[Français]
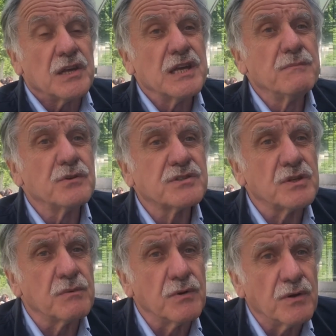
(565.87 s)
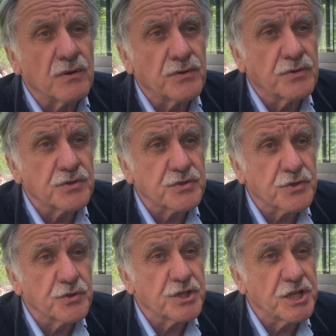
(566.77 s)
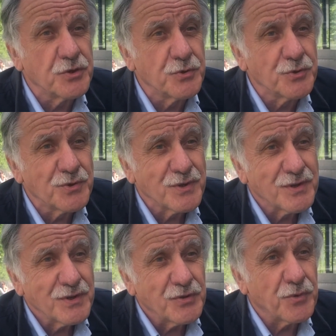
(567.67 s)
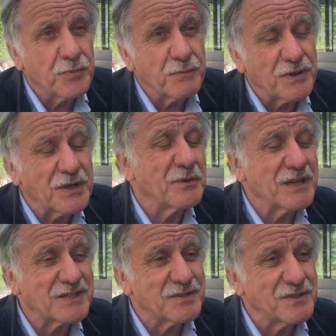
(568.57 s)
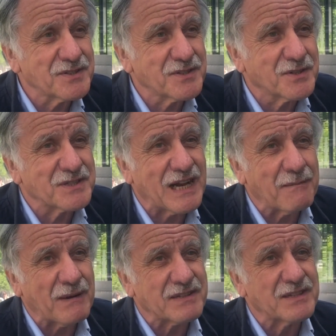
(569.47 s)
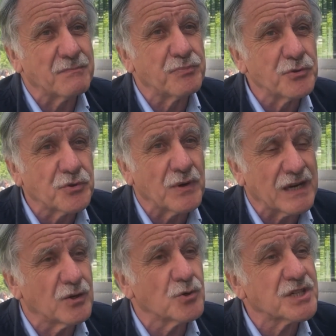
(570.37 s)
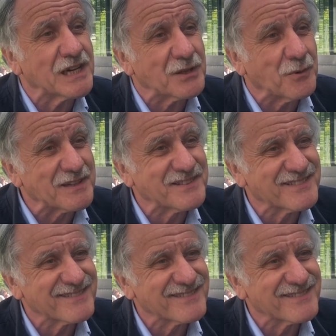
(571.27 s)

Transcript: Il me semble, de ce que j'ai lu depuis mon adolescence, que ça appartient plutôt à la gauche qu'à la droite.